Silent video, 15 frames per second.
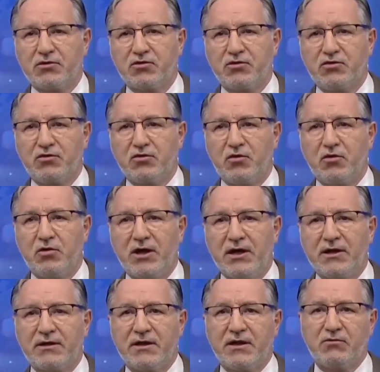Çünkü o
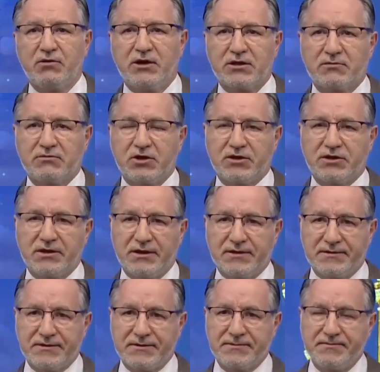halkıya ulaşmıştır
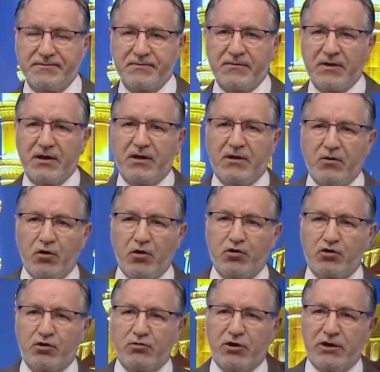artık.
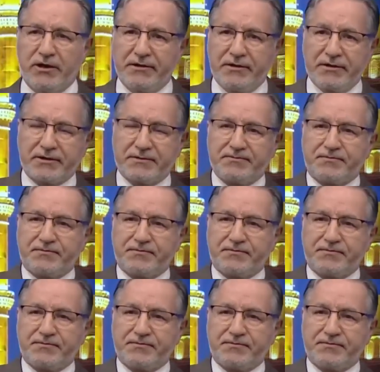Ölçü bu kardeşim.